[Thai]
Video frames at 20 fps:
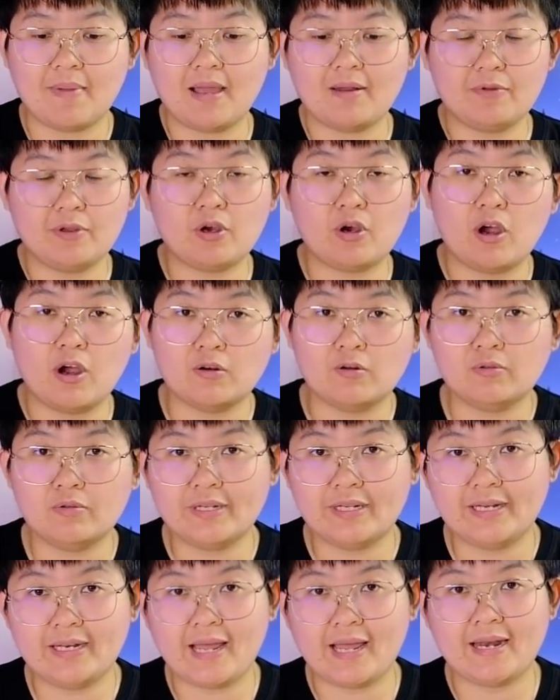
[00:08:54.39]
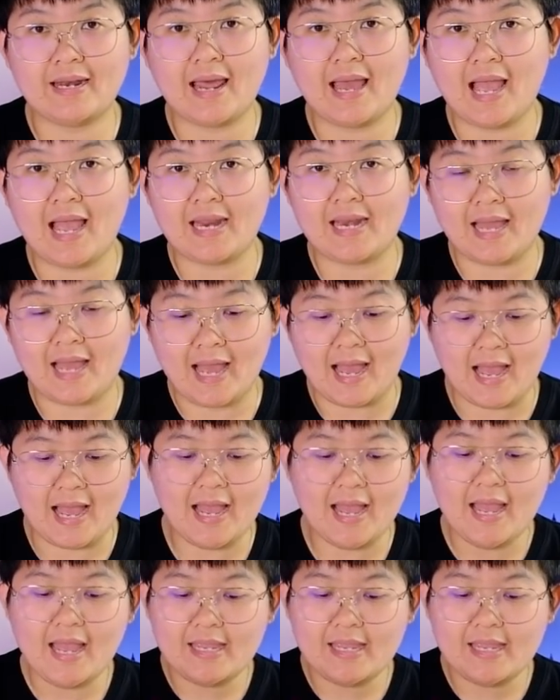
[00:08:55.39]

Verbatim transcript: มารถวิเคราะห์นู่นนี่นั่นได้นะคะ